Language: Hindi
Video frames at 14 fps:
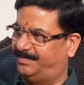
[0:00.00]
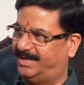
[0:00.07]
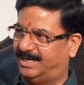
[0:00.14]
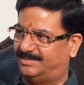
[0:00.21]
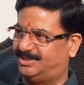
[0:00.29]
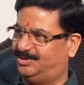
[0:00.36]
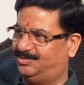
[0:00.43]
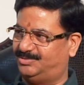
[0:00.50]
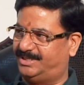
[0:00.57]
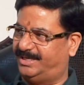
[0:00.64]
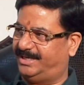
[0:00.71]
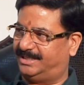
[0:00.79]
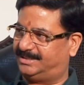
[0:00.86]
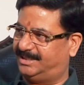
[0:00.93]
अपने आप से यूज
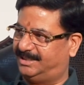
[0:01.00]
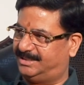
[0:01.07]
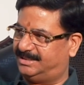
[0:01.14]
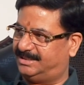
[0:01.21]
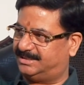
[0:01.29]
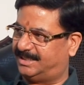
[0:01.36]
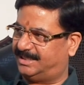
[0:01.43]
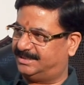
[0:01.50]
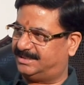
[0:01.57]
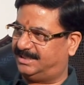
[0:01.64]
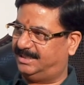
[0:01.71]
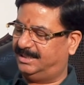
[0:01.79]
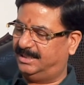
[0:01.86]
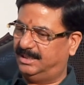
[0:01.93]
नहीं करते किस तरीके से